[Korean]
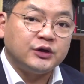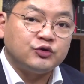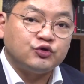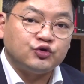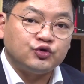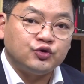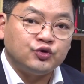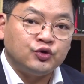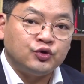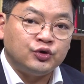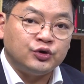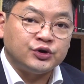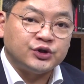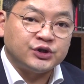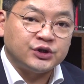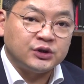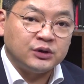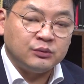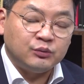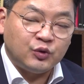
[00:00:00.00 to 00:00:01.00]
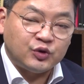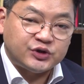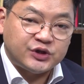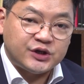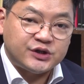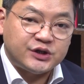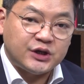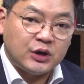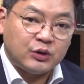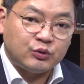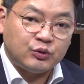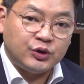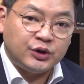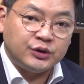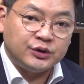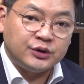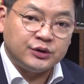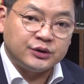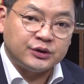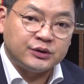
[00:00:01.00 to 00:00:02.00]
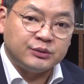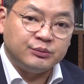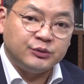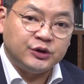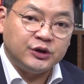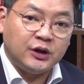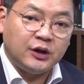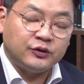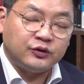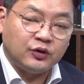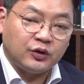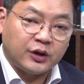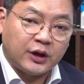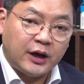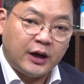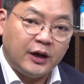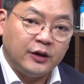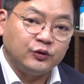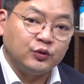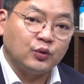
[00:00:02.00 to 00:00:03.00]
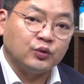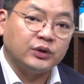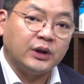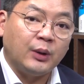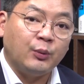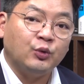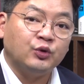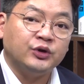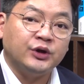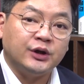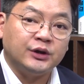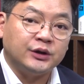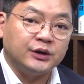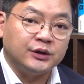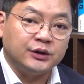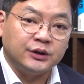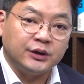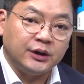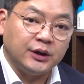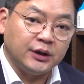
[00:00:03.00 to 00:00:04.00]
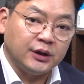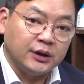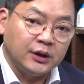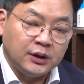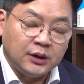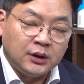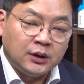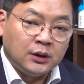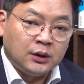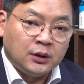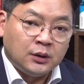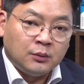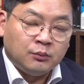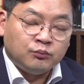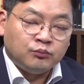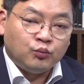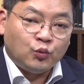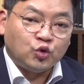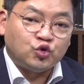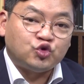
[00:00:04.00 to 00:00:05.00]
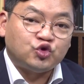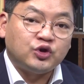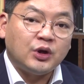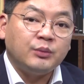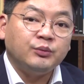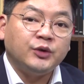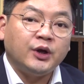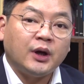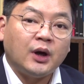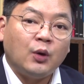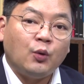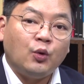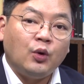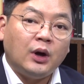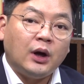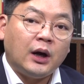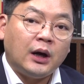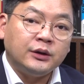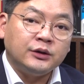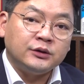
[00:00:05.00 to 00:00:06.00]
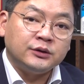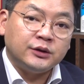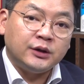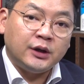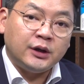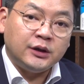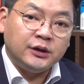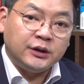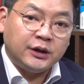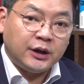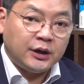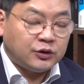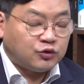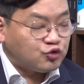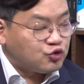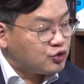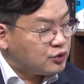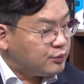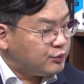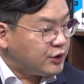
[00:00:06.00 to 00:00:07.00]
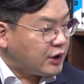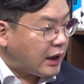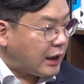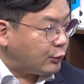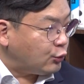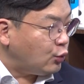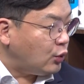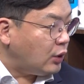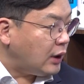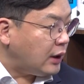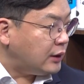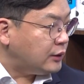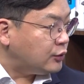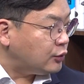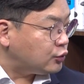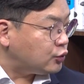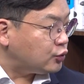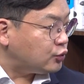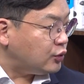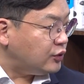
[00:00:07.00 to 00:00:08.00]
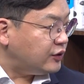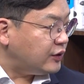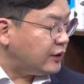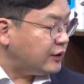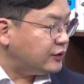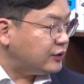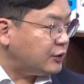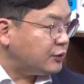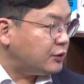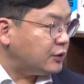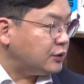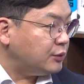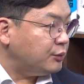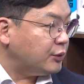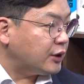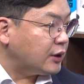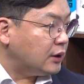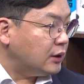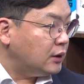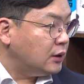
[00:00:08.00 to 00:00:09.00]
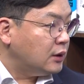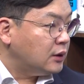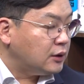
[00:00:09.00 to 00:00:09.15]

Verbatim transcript: 대출 지금 뭐 제시하고 있는 금리에서 계속 내보내야 되는데 뭐 주담대가 올라갔는데 이게 중금리가 안 올라가는 것도 또 이상한 상황 아닙니까?